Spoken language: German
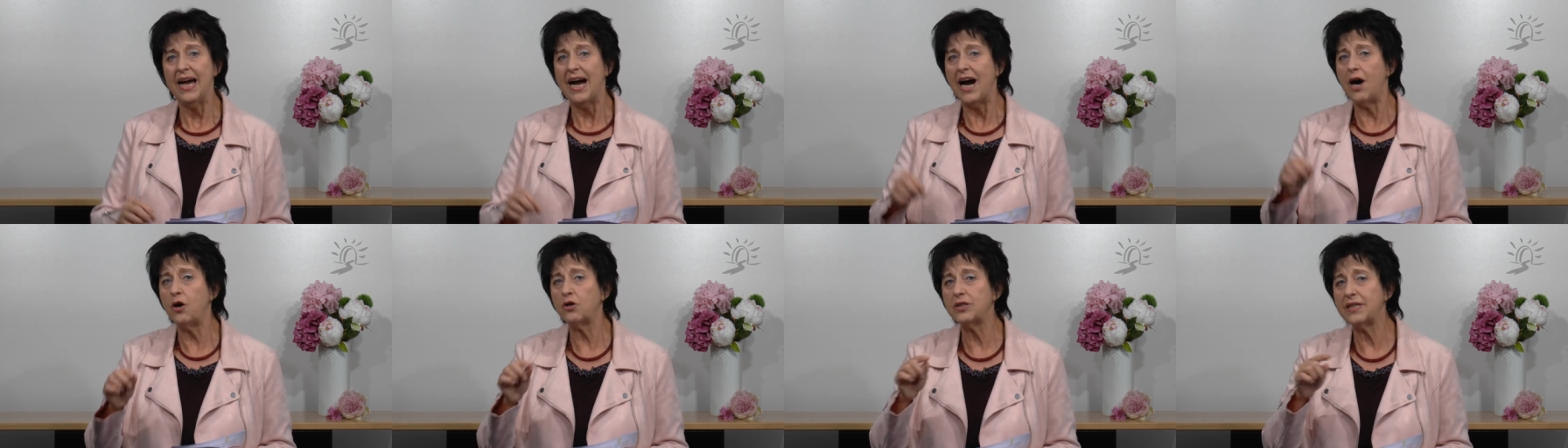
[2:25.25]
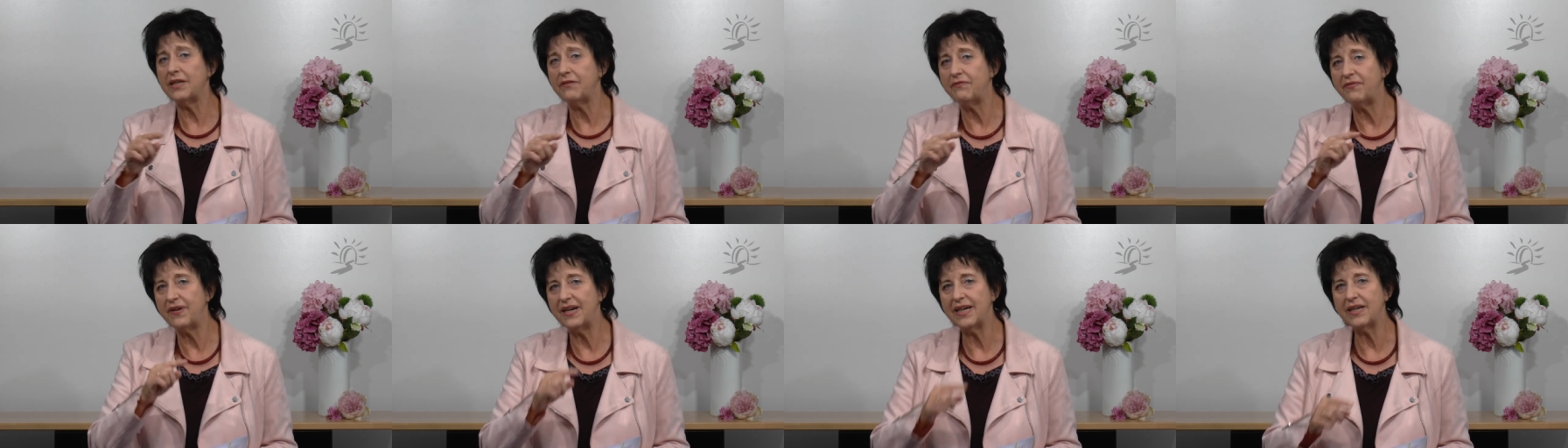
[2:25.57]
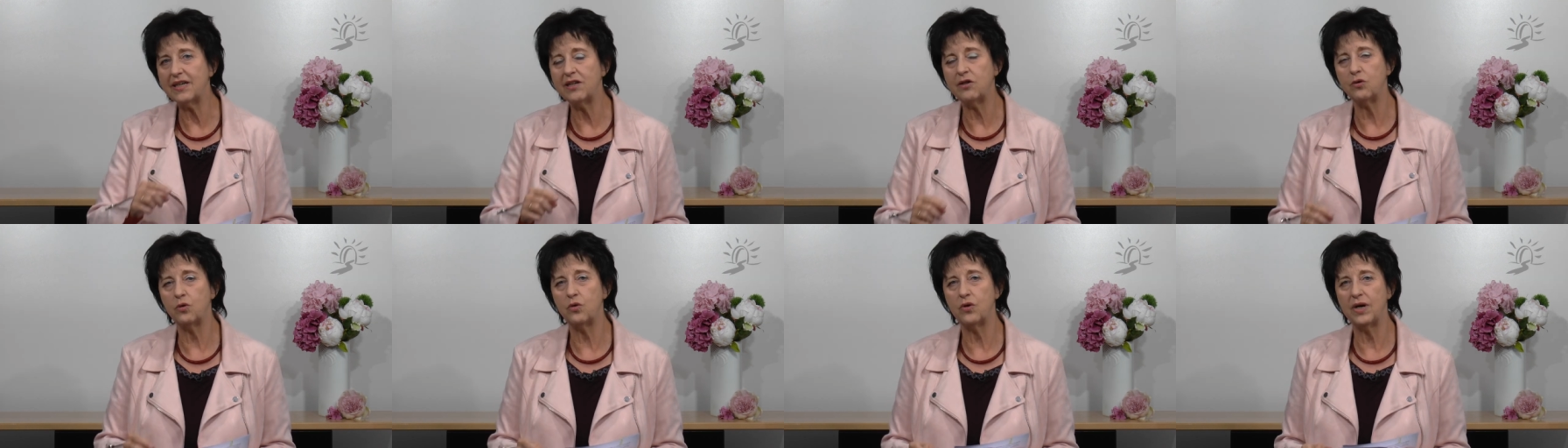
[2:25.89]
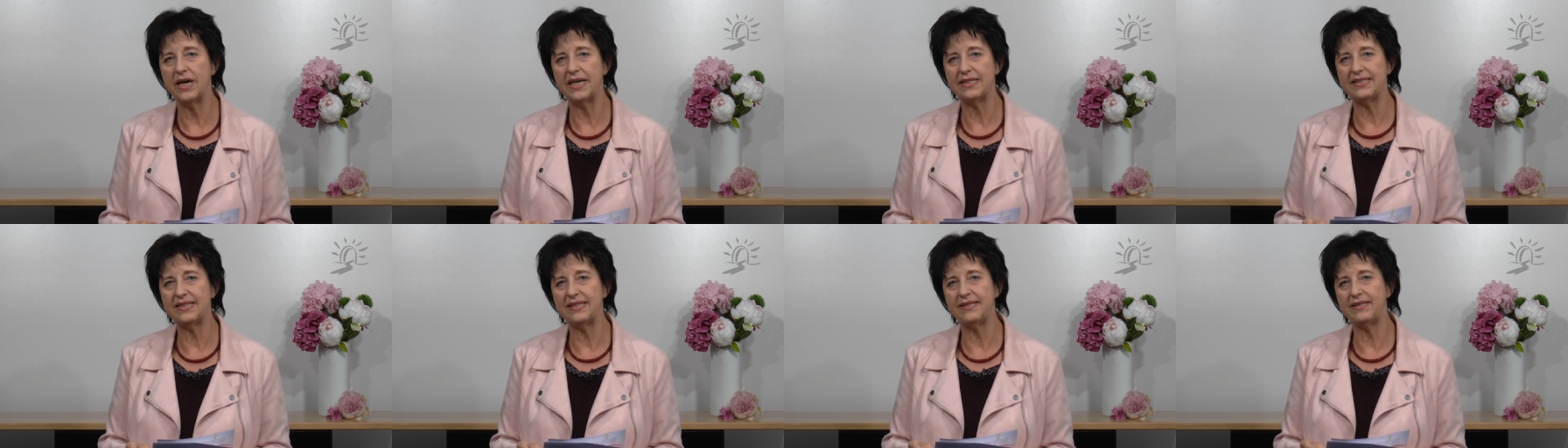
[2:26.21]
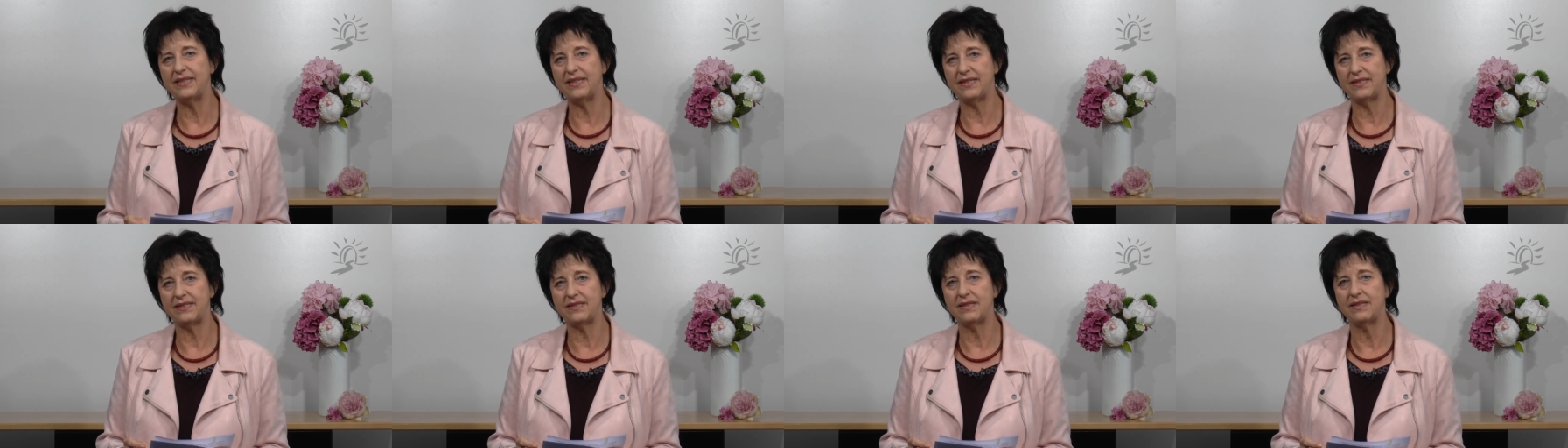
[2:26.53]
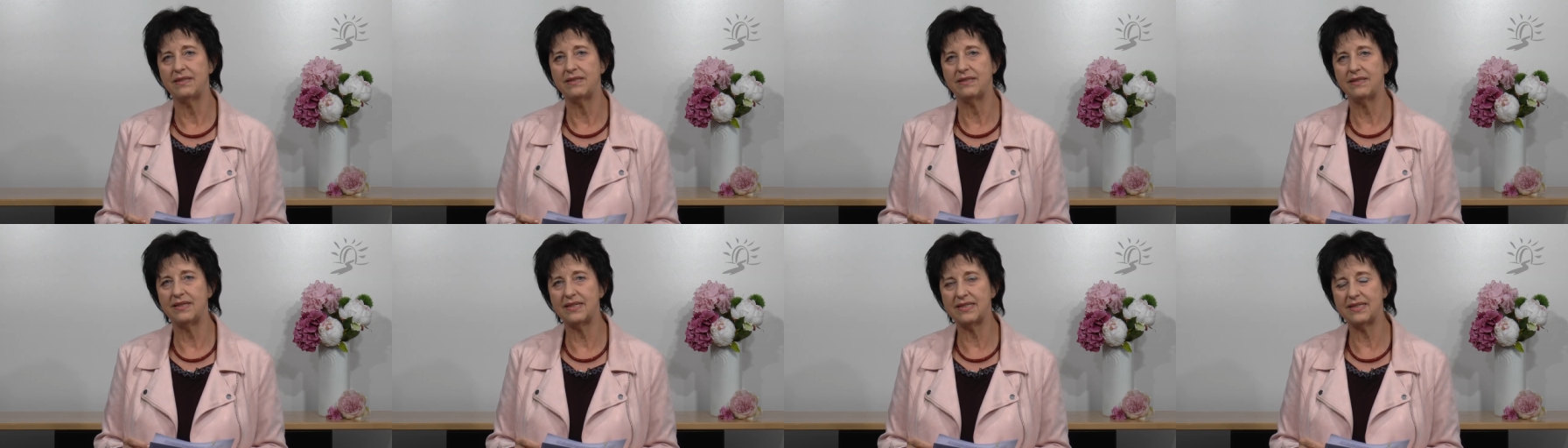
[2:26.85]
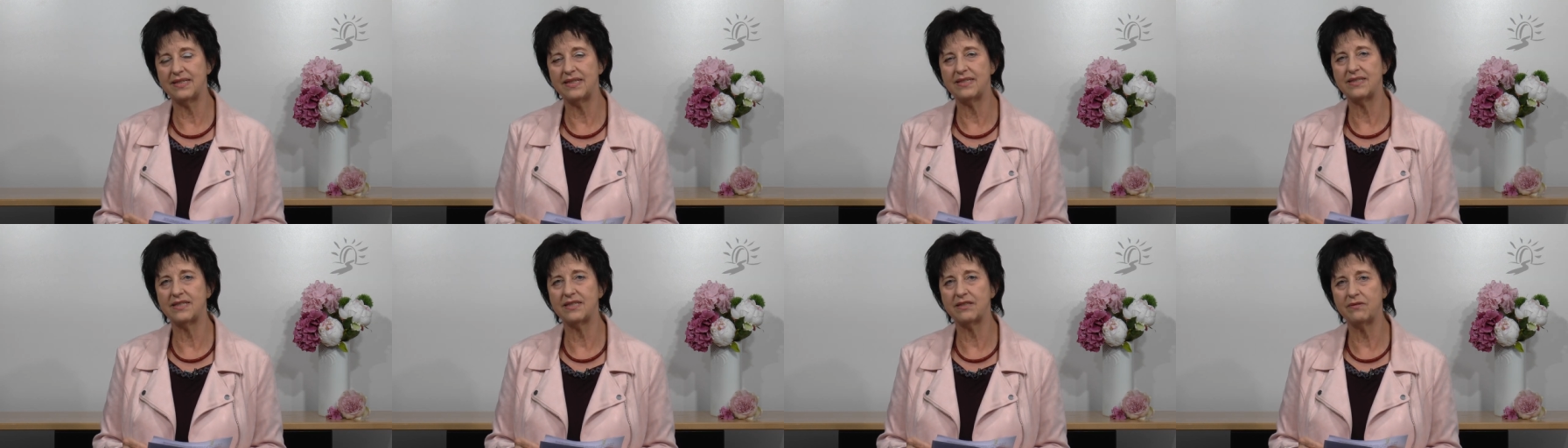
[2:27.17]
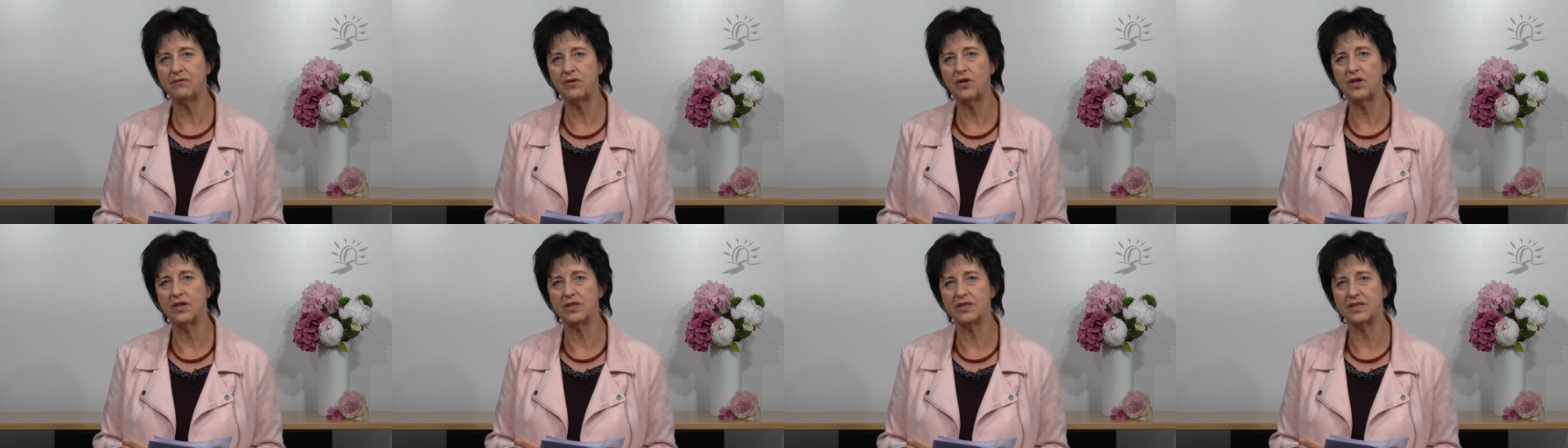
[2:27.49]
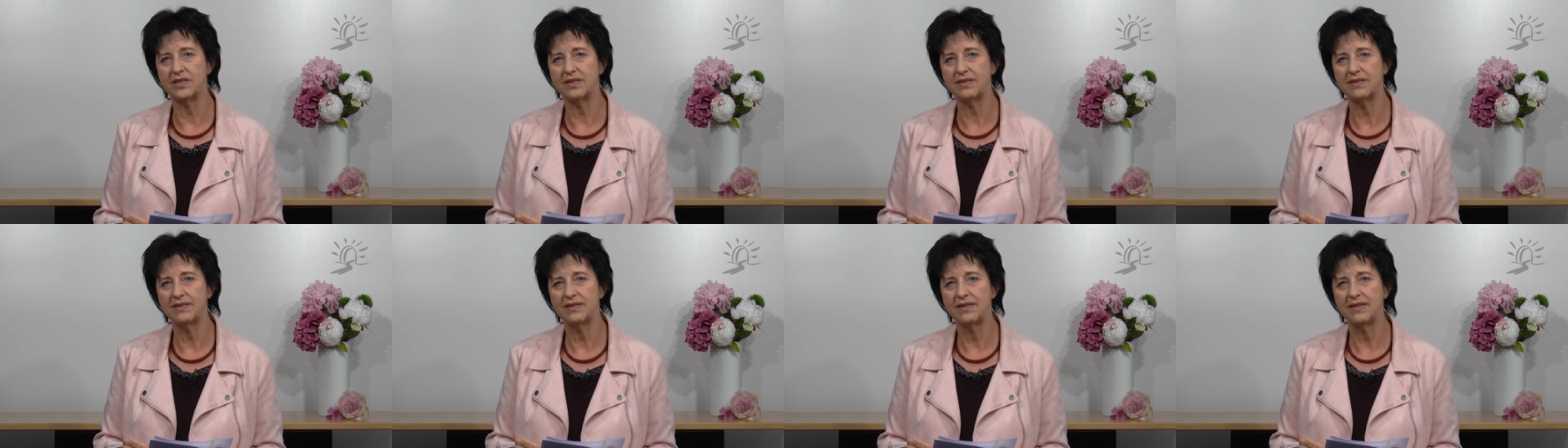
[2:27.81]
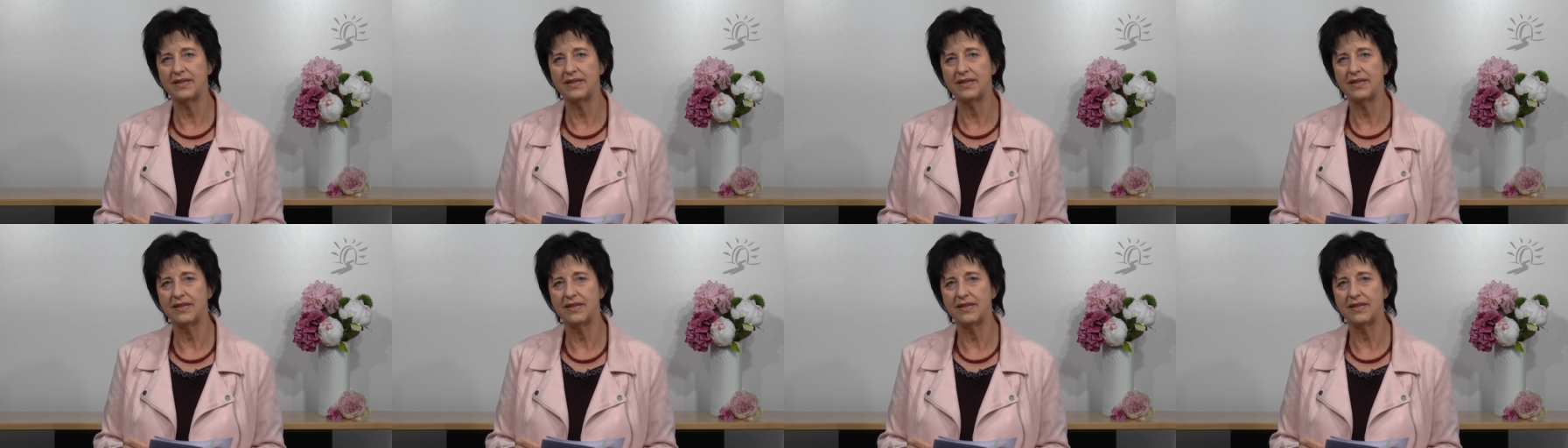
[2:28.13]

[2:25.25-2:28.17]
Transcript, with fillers: Auch der Pharao hatte nicht das letzte Wort.